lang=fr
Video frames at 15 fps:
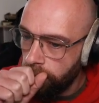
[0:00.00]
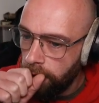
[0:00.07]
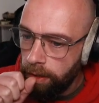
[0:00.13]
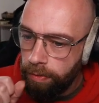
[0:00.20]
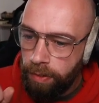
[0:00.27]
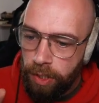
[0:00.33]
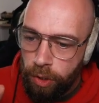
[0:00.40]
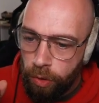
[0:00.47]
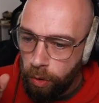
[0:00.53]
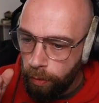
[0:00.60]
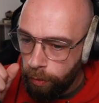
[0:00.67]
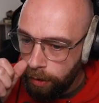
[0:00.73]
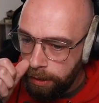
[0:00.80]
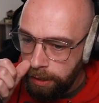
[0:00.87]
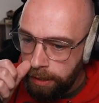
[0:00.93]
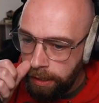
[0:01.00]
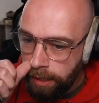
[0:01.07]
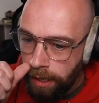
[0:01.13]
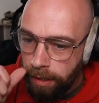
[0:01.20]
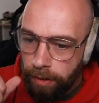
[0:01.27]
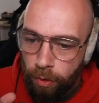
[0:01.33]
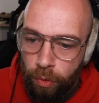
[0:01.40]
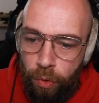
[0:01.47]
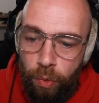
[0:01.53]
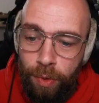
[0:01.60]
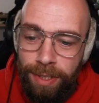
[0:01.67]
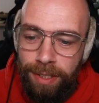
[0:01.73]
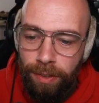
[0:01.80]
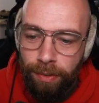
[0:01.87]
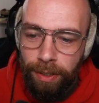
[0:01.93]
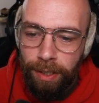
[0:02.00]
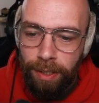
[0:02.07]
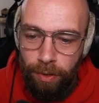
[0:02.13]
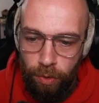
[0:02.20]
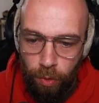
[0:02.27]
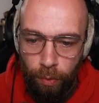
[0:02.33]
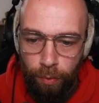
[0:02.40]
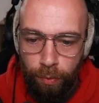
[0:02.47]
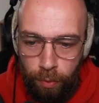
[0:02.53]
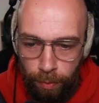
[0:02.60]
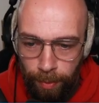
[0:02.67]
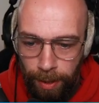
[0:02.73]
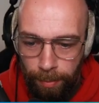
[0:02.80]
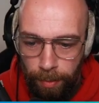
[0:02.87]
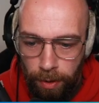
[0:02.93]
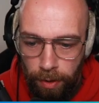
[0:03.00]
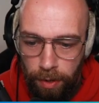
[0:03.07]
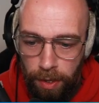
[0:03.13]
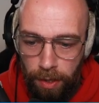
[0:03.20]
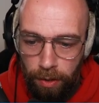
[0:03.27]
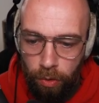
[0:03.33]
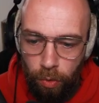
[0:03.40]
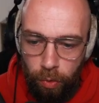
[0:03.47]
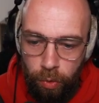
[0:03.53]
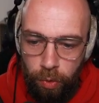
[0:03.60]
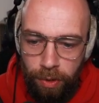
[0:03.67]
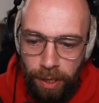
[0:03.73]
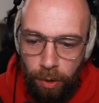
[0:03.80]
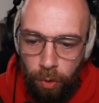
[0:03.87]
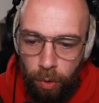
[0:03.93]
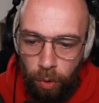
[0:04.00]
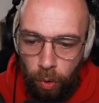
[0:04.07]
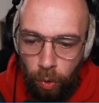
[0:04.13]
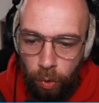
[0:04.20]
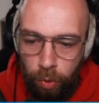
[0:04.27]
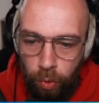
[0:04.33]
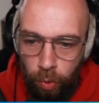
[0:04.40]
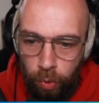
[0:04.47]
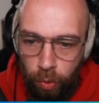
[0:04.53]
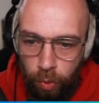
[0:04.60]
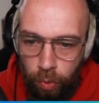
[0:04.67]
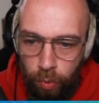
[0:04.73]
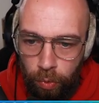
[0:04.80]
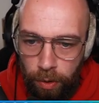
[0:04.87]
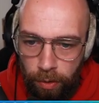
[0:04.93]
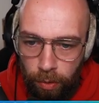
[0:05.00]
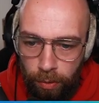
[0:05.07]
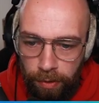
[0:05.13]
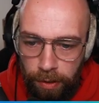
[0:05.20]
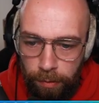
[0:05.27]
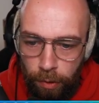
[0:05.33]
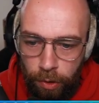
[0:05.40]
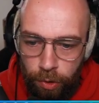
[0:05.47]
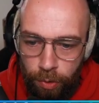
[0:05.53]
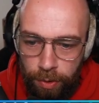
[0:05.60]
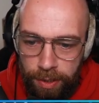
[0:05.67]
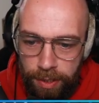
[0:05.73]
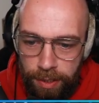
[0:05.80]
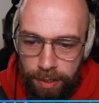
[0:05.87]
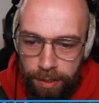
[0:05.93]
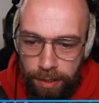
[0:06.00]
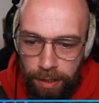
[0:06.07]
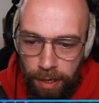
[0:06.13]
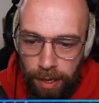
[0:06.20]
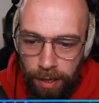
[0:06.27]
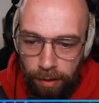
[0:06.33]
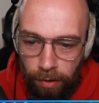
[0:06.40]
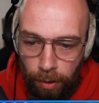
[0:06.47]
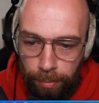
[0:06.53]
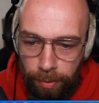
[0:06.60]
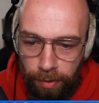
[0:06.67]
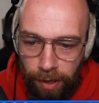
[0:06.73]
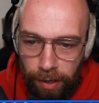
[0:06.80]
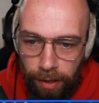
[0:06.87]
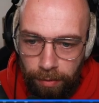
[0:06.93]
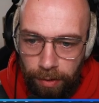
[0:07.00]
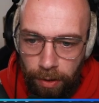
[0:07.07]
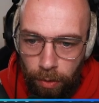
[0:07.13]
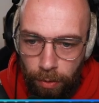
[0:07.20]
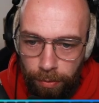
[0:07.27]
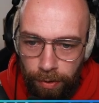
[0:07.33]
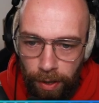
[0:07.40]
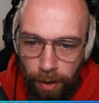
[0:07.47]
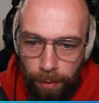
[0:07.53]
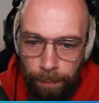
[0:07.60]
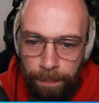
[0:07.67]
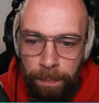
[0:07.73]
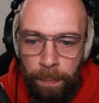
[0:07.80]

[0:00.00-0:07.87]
inflige deux fois des dégâts étendus centrés sur vous-même. Donc une AOE autour de nous, hein, on va le voir juste ici. Hop, elle vient de le faire.